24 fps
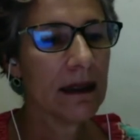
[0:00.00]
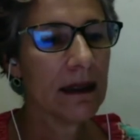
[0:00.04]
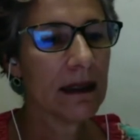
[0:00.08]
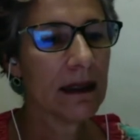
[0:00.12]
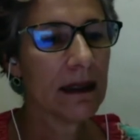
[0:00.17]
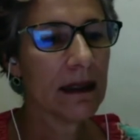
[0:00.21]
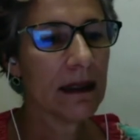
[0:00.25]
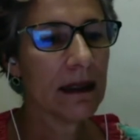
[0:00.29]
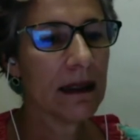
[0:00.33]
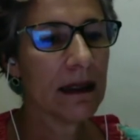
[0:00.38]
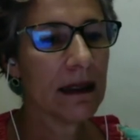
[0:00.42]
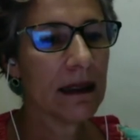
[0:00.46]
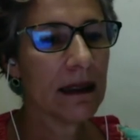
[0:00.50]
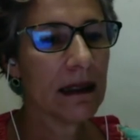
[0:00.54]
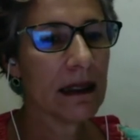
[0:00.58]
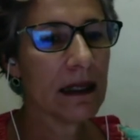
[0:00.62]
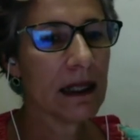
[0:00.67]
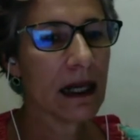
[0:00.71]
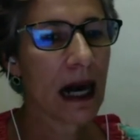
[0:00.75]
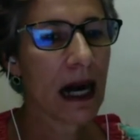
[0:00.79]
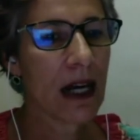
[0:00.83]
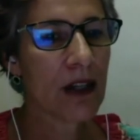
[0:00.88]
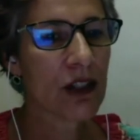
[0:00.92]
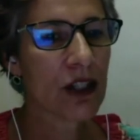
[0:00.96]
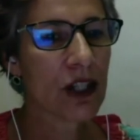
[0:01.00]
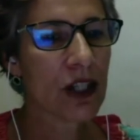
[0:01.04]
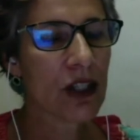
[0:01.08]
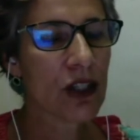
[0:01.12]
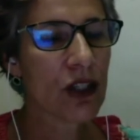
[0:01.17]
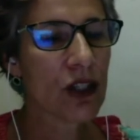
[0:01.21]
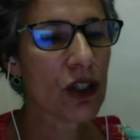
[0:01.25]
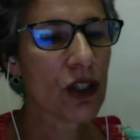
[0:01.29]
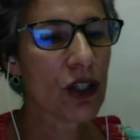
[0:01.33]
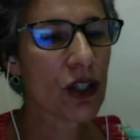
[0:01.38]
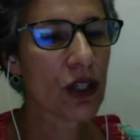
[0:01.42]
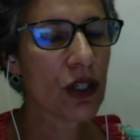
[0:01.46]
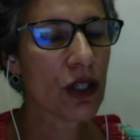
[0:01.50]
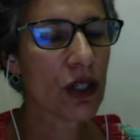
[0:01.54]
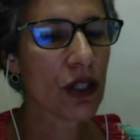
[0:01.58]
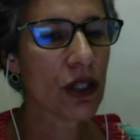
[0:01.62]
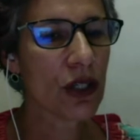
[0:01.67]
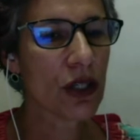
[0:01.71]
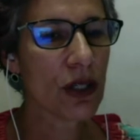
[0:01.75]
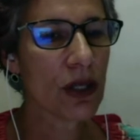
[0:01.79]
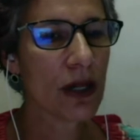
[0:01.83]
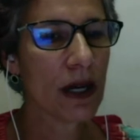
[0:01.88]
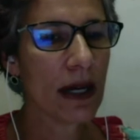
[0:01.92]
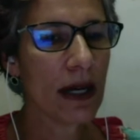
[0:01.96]
Uh, a
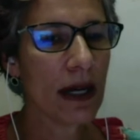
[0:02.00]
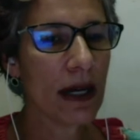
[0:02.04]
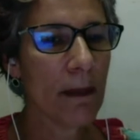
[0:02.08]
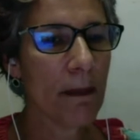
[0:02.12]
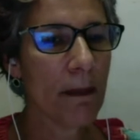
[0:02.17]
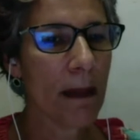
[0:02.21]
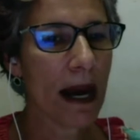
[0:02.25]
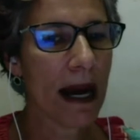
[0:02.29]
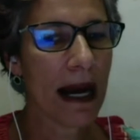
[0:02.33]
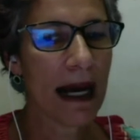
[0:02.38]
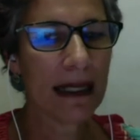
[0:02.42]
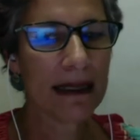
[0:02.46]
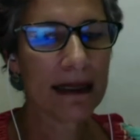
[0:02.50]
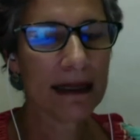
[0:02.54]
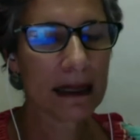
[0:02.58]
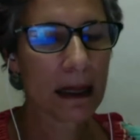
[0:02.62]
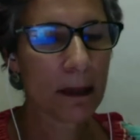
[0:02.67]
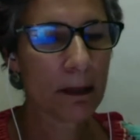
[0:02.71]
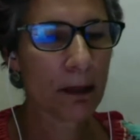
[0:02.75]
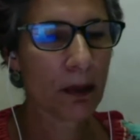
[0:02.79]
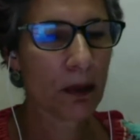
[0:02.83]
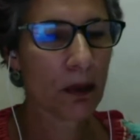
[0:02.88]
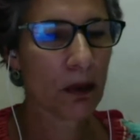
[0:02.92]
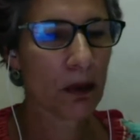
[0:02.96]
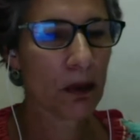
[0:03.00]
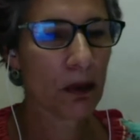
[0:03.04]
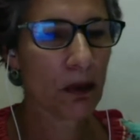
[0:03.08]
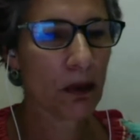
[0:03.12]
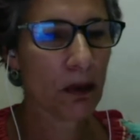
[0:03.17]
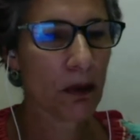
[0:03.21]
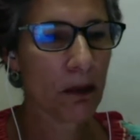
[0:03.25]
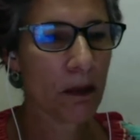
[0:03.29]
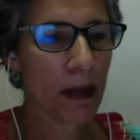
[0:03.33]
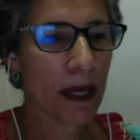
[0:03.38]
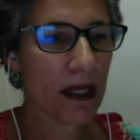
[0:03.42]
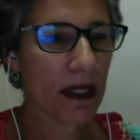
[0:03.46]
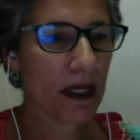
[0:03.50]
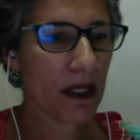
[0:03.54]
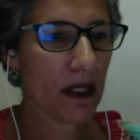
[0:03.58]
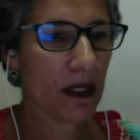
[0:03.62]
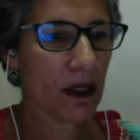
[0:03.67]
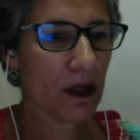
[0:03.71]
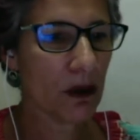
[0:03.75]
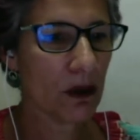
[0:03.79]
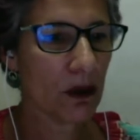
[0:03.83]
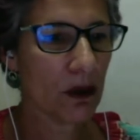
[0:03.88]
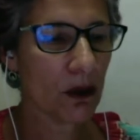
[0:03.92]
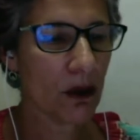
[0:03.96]
gente é, passa por um
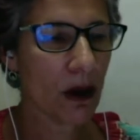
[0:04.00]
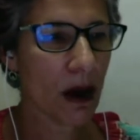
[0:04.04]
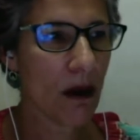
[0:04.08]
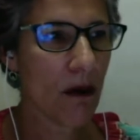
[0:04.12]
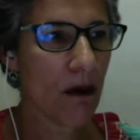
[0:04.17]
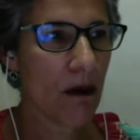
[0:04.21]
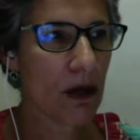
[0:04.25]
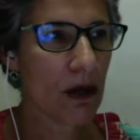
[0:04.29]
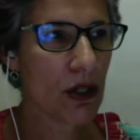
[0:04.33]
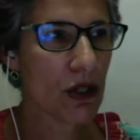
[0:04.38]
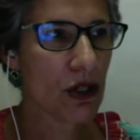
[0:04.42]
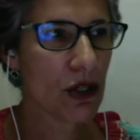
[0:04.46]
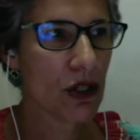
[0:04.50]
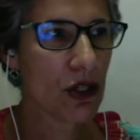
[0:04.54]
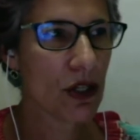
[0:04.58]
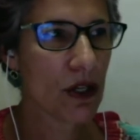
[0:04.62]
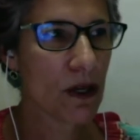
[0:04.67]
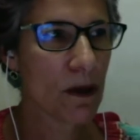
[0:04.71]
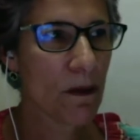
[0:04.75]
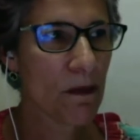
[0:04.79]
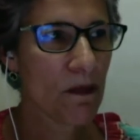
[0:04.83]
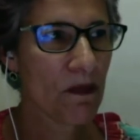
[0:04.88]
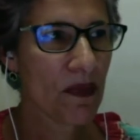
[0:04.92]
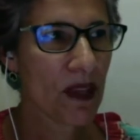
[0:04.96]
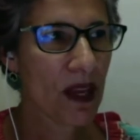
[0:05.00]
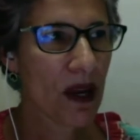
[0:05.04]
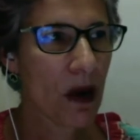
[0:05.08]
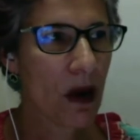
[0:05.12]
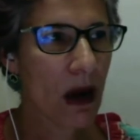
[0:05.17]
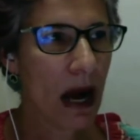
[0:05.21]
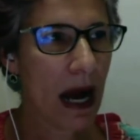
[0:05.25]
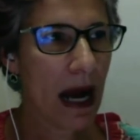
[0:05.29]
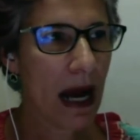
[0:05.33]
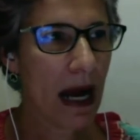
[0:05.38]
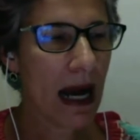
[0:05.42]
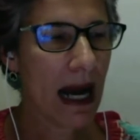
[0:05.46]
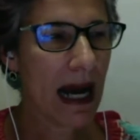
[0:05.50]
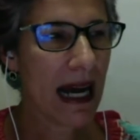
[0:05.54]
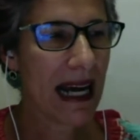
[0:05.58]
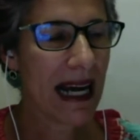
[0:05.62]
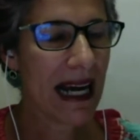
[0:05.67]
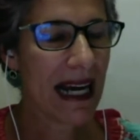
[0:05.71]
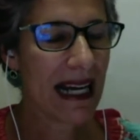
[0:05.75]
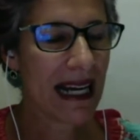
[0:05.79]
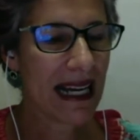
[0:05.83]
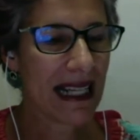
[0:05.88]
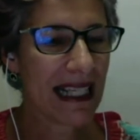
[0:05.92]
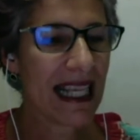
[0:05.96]
período onde,
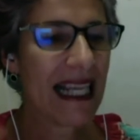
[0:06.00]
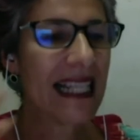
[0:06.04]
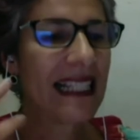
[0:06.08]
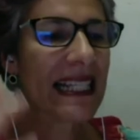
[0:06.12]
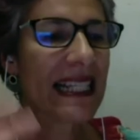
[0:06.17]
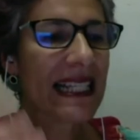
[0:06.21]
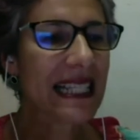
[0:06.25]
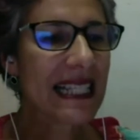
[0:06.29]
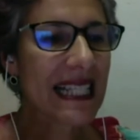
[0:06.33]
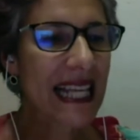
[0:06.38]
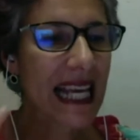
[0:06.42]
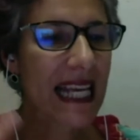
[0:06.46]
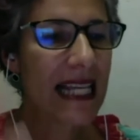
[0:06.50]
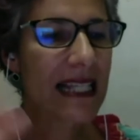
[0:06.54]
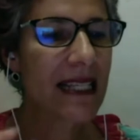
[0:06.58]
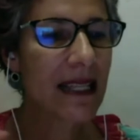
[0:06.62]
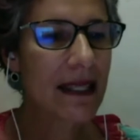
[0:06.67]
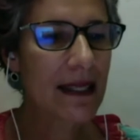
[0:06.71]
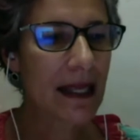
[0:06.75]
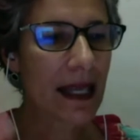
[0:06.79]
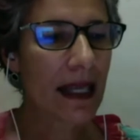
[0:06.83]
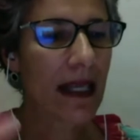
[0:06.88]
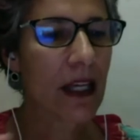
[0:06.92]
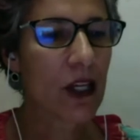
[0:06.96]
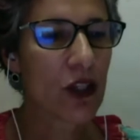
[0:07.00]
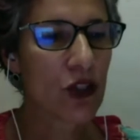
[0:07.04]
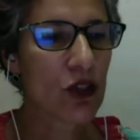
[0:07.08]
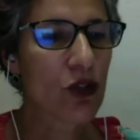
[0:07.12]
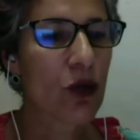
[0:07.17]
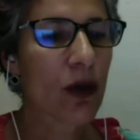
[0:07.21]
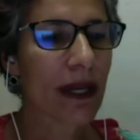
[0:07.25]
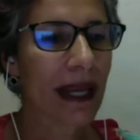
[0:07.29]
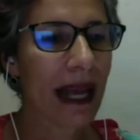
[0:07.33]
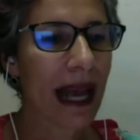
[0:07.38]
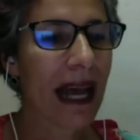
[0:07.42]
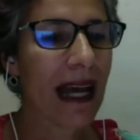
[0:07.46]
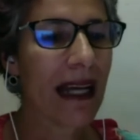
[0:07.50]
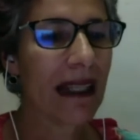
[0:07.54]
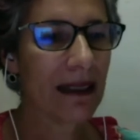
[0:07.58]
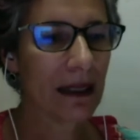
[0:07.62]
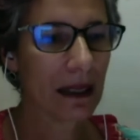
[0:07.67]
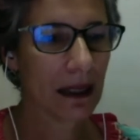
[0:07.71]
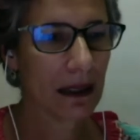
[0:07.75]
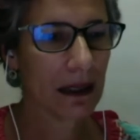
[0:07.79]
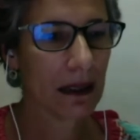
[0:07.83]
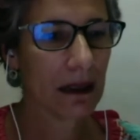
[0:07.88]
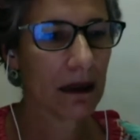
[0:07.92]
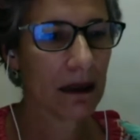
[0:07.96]
a, a, além da ciência ser
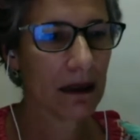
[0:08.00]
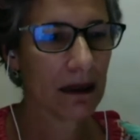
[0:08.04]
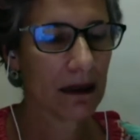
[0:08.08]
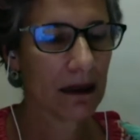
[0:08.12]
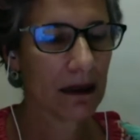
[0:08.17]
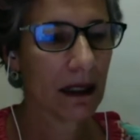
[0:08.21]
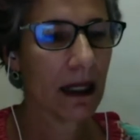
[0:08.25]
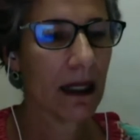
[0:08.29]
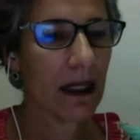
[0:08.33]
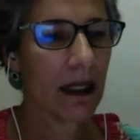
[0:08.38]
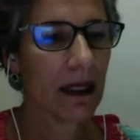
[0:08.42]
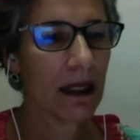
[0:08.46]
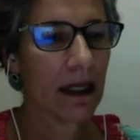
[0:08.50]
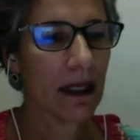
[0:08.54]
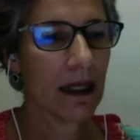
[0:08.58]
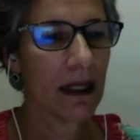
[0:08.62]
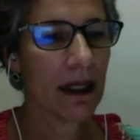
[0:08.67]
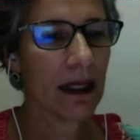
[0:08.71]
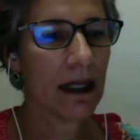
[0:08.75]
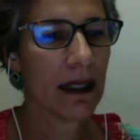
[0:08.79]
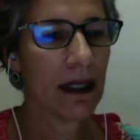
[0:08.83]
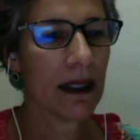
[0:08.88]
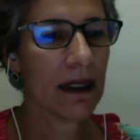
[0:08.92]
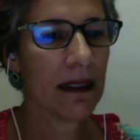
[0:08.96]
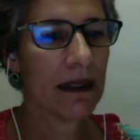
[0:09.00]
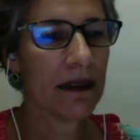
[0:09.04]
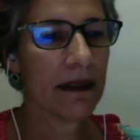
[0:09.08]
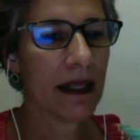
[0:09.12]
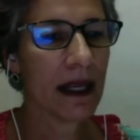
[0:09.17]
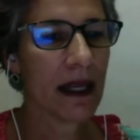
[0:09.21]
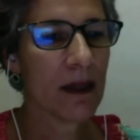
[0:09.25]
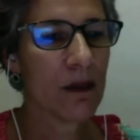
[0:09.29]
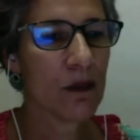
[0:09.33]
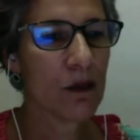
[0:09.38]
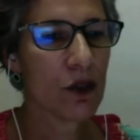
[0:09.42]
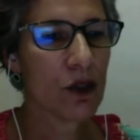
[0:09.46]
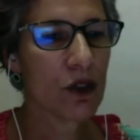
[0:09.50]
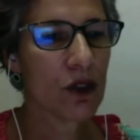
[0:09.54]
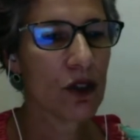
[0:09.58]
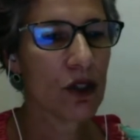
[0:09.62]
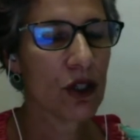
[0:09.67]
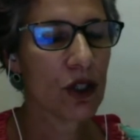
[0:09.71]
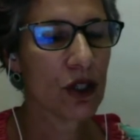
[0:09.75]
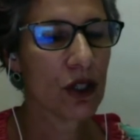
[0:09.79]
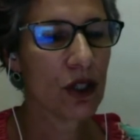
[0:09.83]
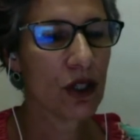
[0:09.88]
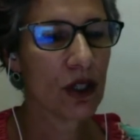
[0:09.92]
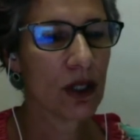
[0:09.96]
questionada, né, é, em termos
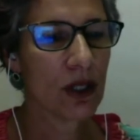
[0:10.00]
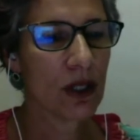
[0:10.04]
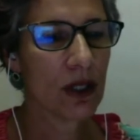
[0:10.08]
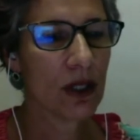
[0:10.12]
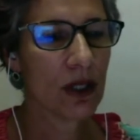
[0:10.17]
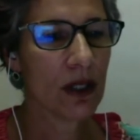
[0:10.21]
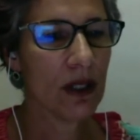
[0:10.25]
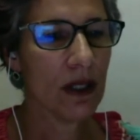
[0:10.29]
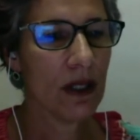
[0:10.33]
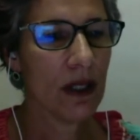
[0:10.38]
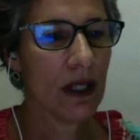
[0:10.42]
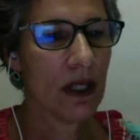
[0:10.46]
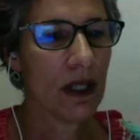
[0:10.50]
de,